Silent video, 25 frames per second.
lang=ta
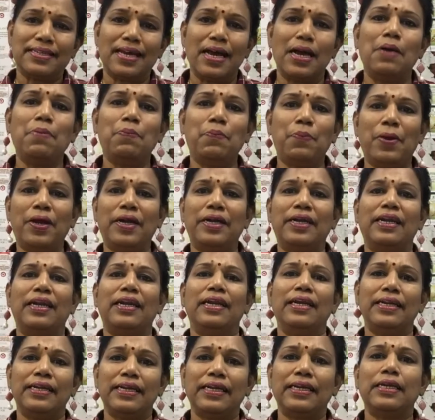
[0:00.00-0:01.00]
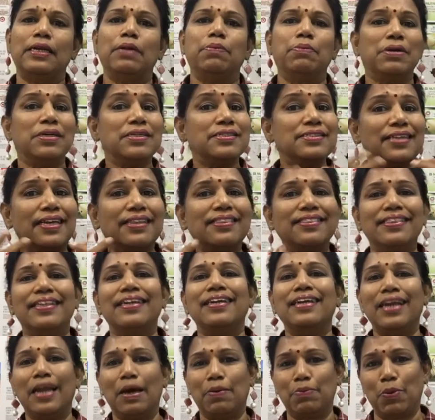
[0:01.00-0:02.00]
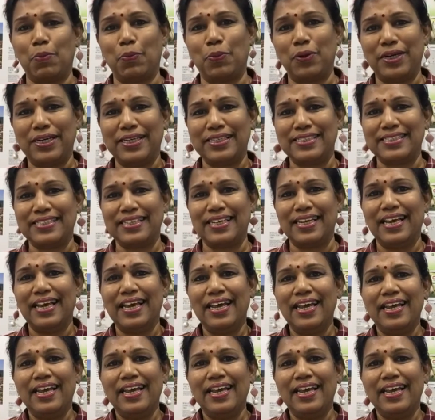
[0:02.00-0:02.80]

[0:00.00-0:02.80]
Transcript: சாப்பாடெல்லாம் இன்னைக்கு நமக்கு சத்து இல்லாமல் போயிடுச்சு